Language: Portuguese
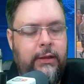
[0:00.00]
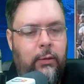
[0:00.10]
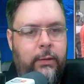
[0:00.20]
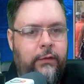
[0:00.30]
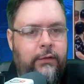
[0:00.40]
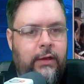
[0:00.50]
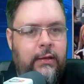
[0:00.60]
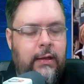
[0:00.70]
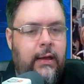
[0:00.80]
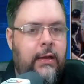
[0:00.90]
Para você que
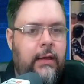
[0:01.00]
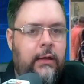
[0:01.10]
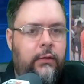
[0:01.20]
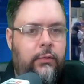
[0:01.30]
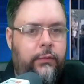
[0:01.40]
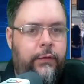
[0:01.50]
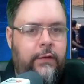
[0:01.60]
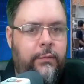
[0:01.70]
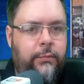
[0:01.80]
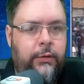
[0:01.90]
está no
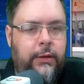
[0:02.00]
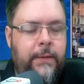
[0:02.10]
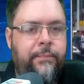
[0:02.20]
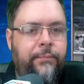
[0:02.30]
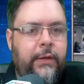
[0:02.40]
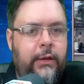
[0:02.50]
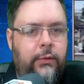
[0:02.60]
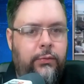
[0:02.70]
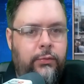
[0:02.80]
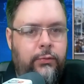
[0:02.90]
Facebook e
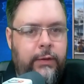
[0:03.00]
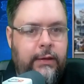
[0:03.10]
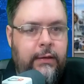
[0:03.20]
no Twitter, o